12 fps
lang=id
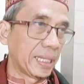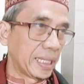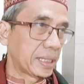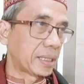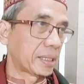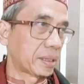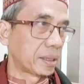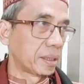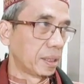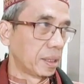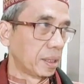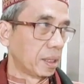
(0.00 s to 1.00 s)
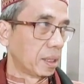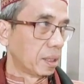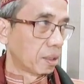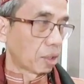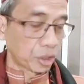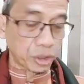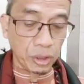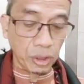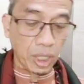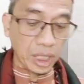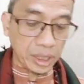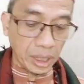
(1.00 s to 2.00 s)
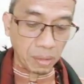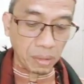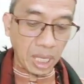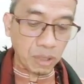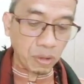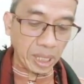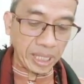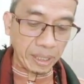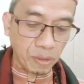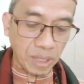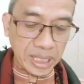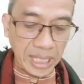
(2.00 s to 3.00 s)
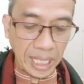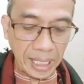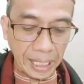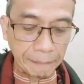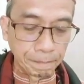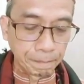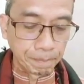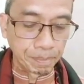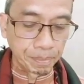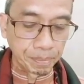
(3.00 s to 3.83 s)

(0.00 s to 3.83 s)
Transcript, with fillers: hadis Rasulullah Shallallahu Alaihi Wasallam